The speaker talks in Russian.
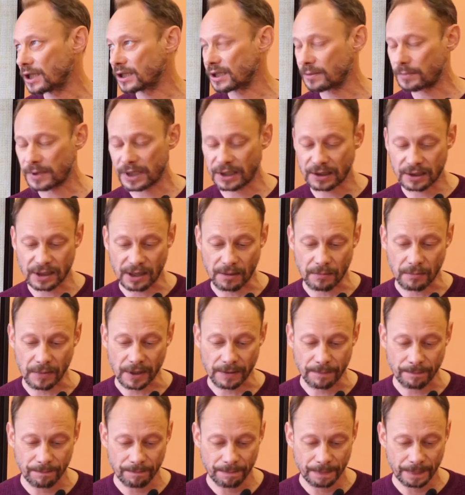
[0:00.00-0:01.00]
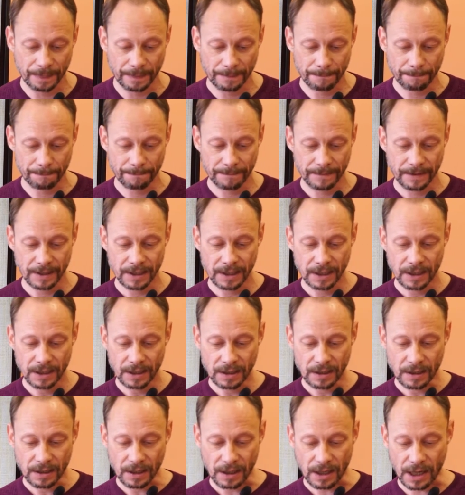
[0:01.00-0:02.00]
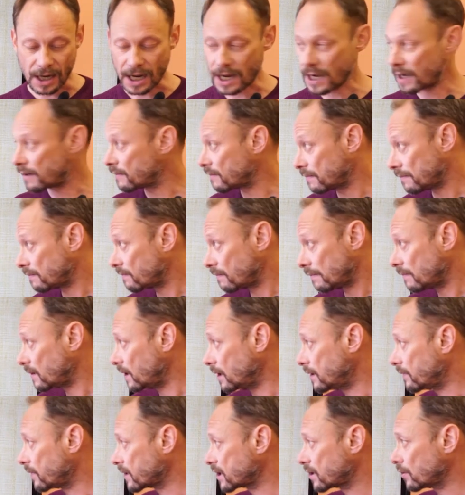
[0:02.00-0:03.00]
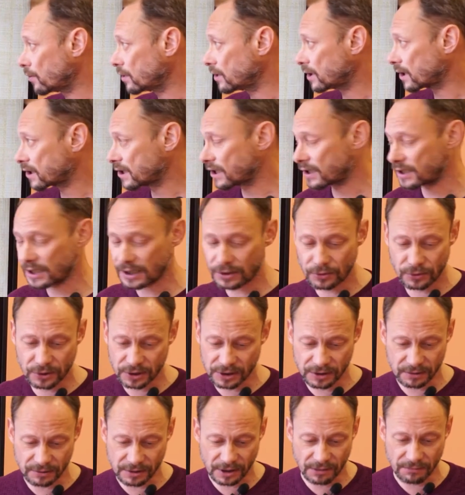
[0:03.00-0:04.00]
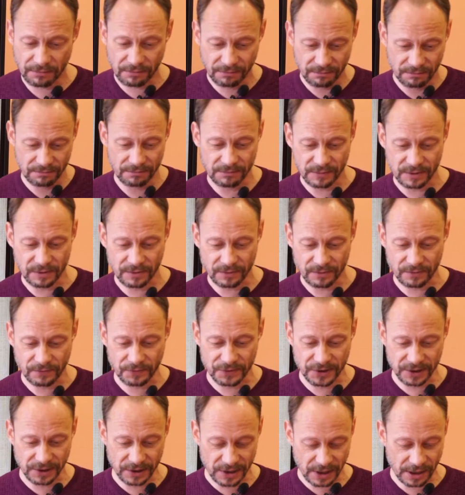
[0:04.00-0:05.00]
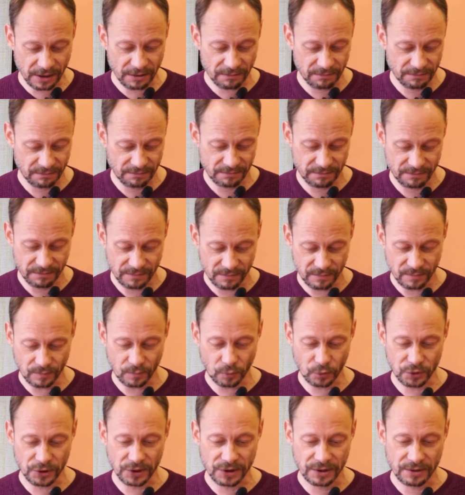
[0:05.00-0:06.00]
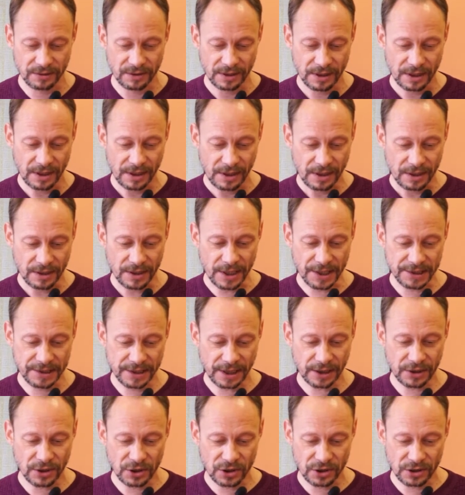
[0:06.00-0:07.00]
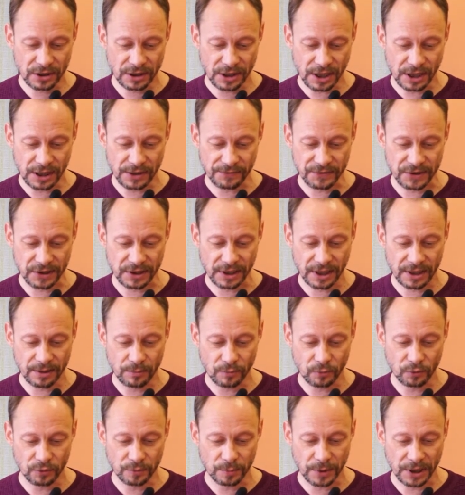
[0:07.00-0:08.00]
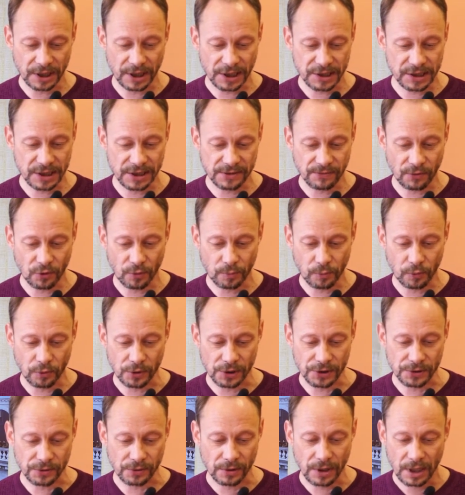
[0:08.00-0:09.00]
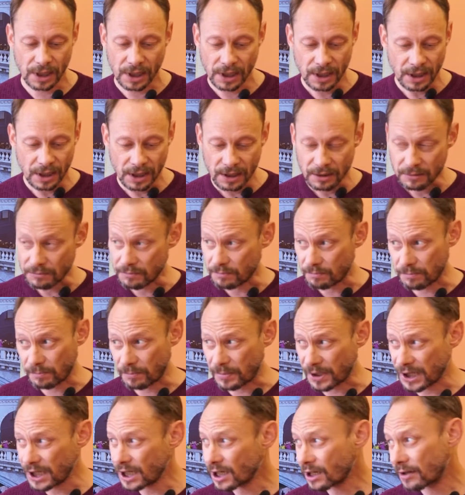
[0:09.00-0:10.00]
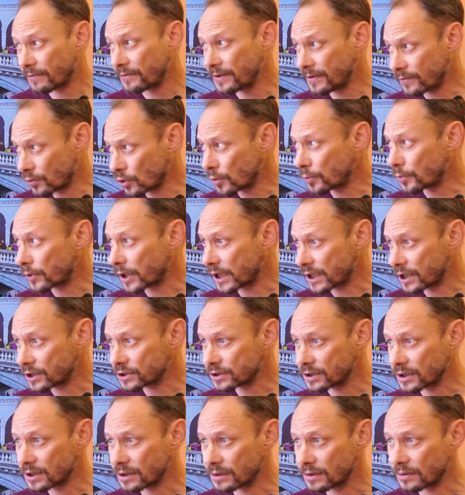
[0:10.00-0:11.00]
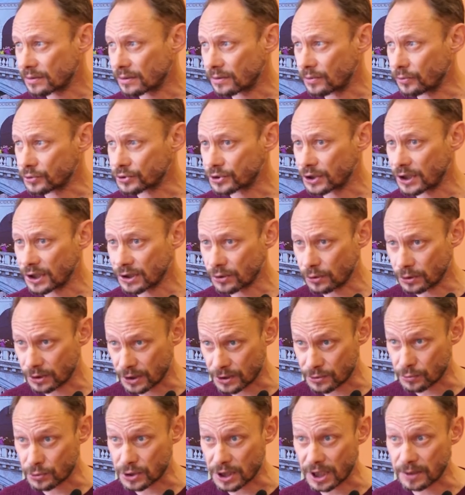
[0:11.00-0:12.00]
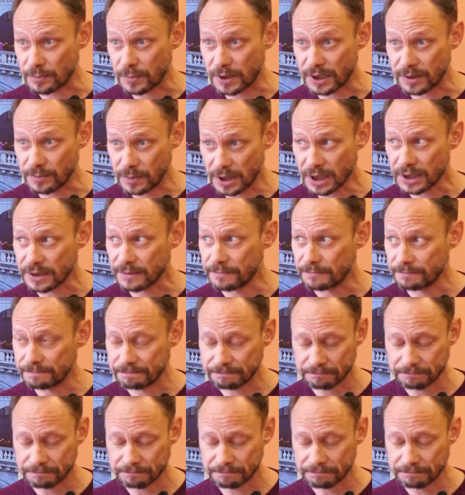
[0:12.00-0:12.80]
этой программы. А инновационных технологий нам э, всегда будет достаточно, и они всегда нам будут приносить свою пользу. Приехав в Европу, конечно, нужно не только изучать предмет,